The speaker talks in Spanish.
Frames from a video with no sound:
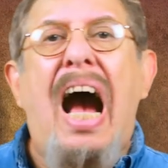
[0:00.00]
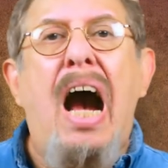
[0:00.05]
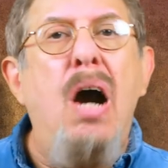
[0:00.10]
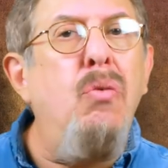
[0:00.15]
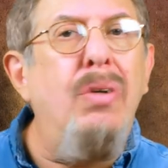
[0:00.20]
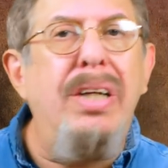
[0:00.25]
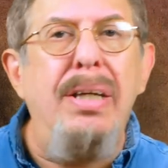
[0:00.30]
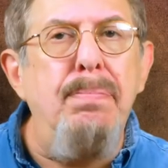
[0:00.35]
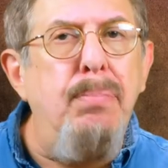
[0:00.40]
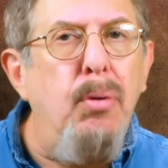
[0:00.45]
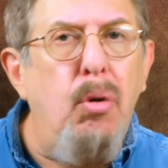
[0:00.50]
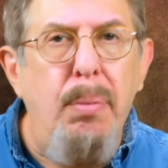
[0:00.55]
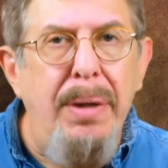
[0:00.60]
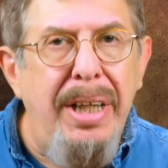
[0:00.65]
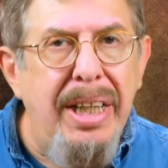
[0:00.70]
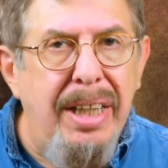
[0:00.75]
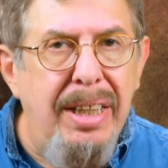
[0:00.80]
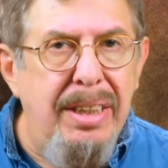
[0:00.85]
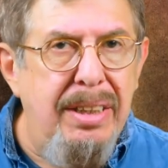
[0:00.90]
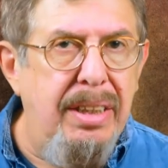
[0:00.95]
aunque
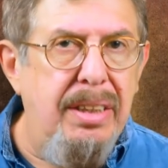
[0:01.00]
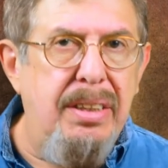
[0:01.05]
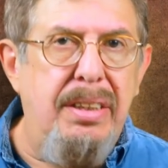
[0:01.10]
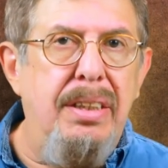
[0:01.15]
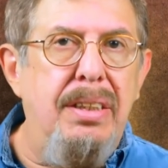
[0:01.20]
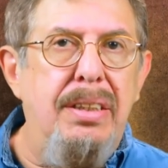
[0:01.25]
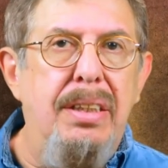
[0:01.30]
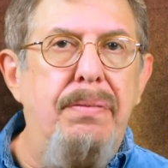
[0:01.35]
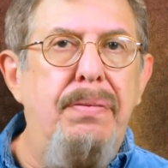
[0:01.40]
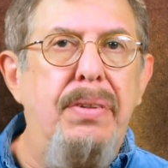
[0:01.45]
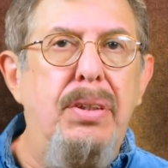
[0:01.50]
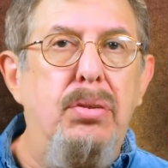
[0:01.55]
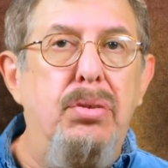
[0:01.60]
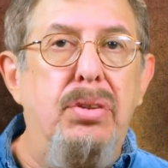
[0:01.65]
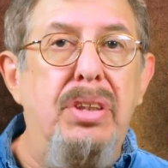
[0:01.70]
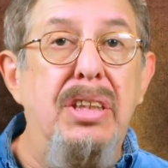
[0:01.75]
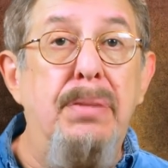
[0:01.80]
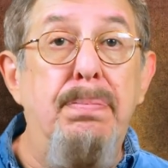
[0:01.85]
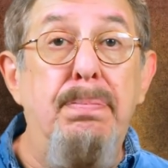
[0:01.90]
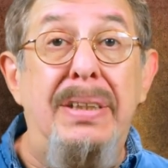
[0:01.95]
provengan de
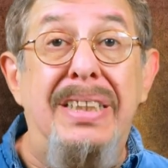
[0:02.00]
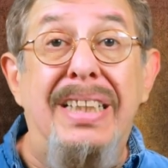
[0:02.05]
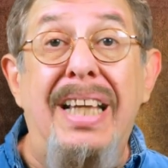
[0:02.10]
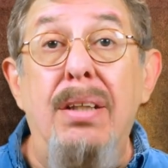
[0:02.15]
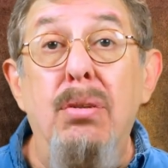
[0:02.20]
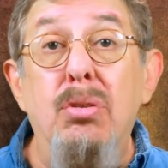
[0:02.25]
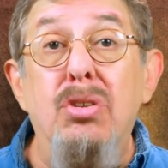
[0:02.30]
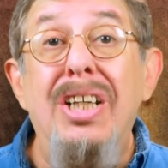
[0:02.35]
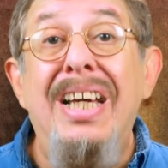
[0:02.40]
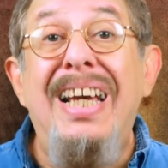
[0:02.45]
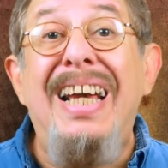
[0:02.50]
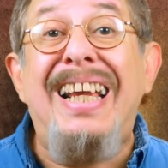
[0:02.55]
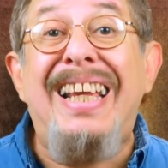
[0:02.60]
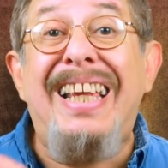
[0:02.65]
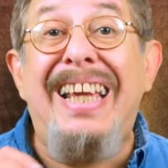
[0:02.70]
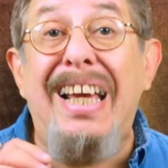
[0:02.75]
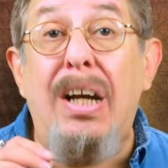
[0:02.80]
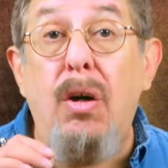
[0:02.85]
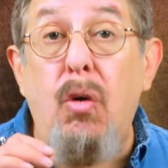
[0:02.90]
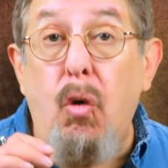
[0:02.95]
científicos respetados
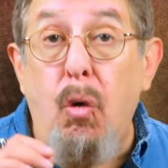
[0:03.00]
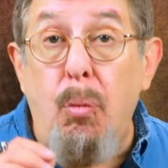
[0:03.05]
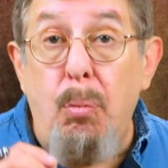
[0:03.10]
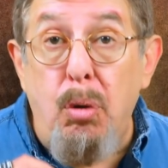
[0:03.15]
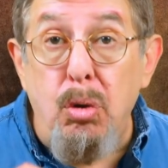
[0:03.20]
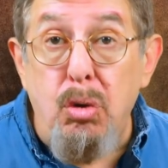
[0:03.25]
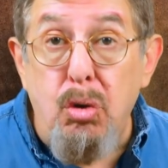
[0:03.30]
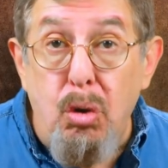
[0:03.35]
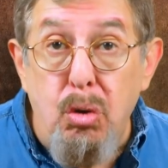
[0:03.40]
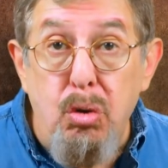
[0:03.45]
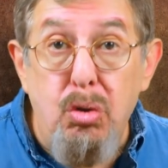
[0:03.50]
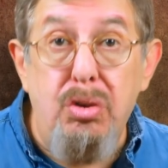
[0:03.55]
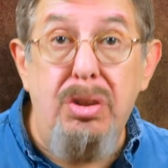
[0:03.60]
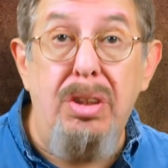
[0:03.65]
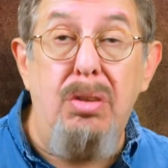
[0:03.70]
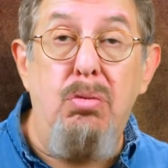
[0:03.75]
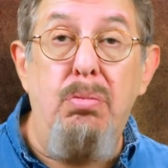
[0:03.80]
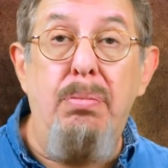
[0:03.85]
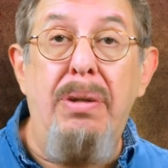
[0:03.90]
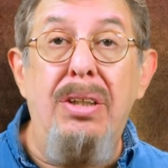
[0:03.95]
que, como todo
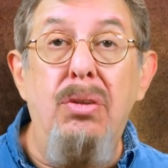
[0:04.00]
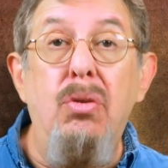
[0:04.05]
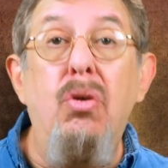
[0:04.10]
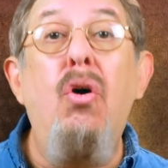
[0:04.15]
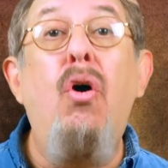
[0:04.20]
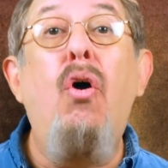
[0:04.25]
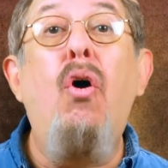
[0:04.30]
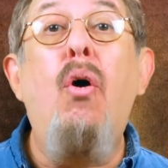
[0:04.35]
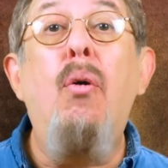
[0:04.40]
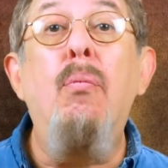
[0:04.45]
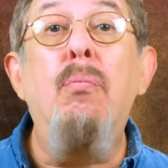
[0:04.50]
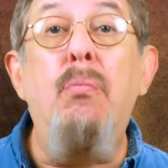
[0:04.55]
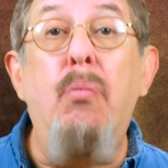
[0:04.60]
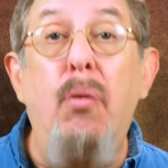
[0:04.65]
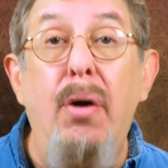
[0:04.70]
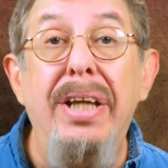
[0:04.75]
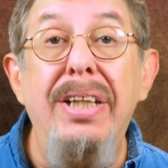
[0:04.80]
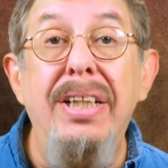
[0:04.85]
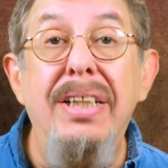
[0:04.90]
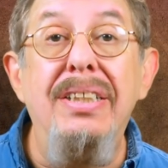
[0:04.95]
ser humano,
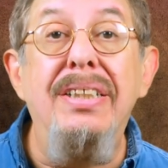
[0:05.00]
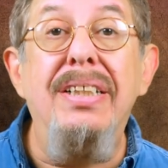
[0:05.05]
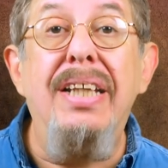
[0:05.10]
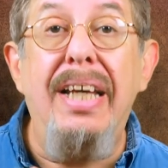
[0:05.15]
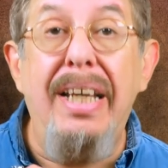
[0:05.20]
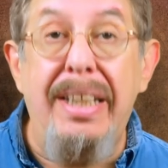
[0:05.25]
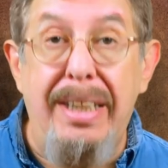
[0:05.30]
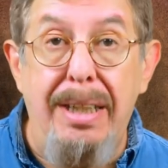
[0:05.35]
pueden